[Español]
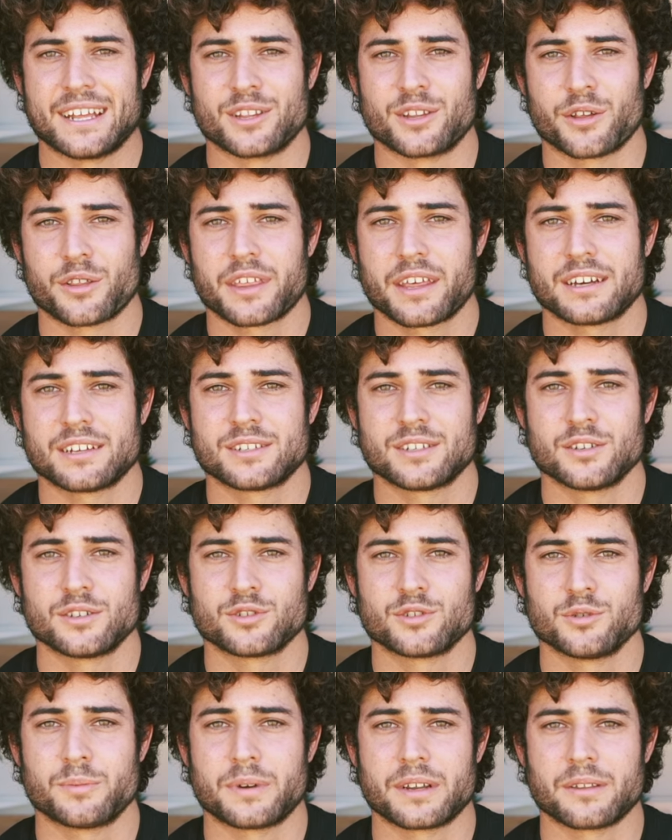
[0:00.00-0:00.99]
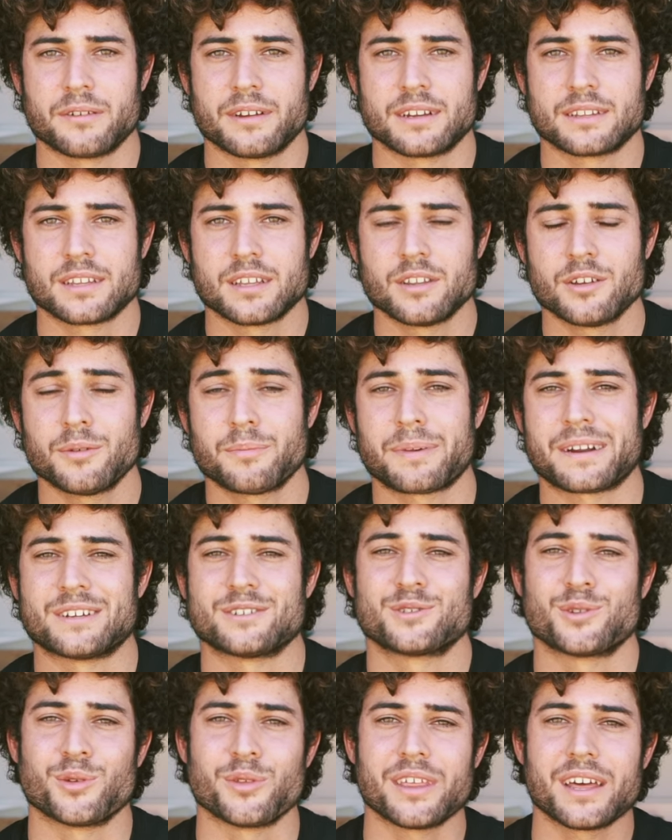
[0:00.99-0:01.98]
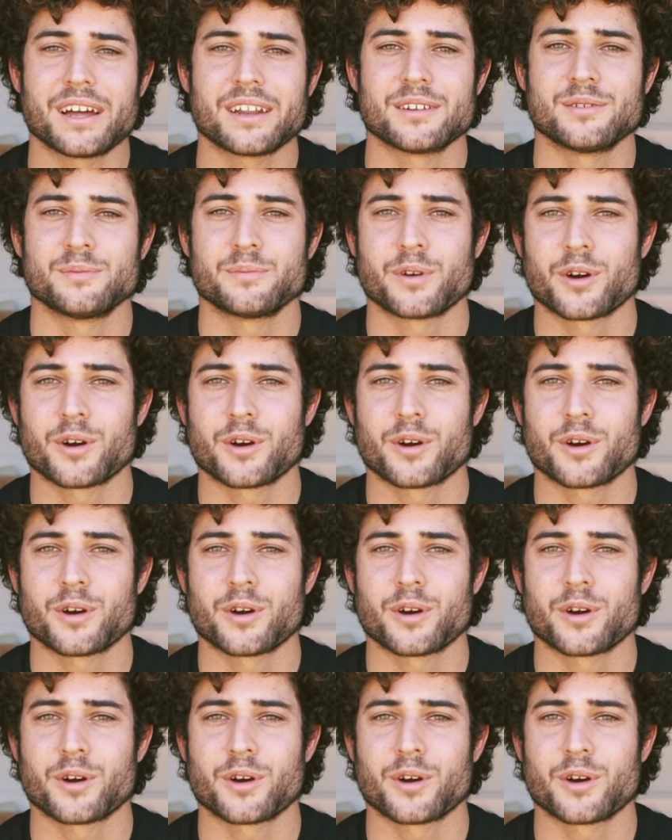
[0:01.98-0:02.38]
Entonces ha sido súper divertido. Para estudiar es un